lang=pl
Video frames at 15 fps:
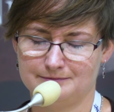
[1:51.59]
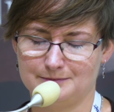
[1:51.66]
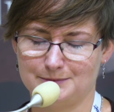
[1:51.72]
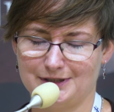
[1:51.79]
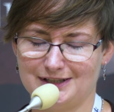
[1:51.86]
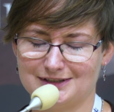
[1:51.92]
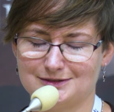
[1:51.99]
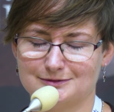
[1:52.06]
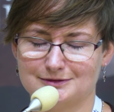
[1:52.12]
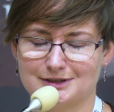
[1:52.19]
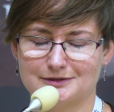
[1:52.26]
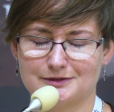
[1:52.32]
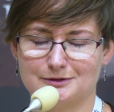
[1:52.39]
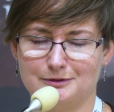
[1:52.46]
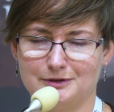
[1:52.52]
Bo ja z tą
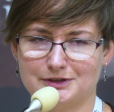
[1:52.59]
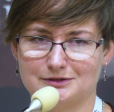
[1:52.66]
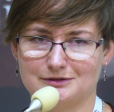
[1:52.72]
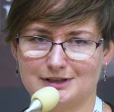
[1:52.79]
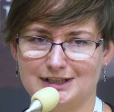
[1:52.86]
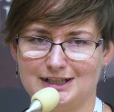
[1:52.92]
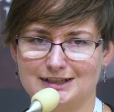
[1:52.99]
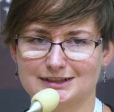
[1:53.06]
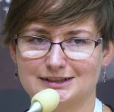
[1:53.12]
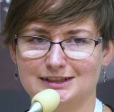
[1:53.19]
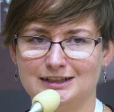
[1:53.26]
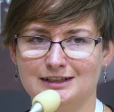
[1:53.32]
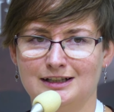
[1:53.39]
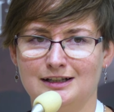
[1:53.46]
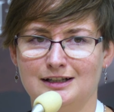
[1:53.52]
niezwykłością
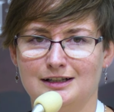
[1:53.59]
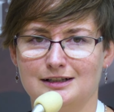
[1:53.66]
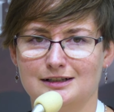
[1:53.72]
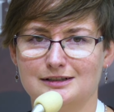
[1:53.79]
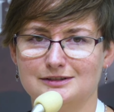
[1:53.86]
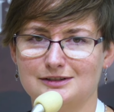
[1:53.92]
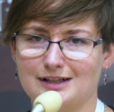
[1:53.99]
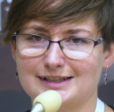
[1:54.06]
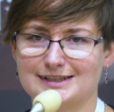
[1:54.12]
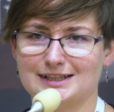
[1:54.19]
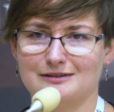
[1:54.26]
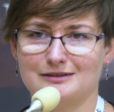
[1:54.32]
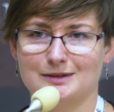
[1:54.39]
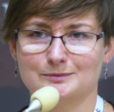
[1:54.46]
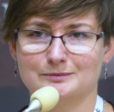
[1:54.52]
Helenki e,
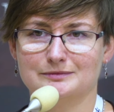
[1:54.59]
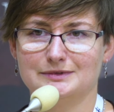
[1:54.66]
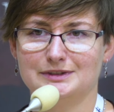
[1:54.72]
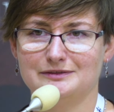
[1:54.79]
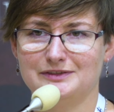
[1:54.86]
dorastałam.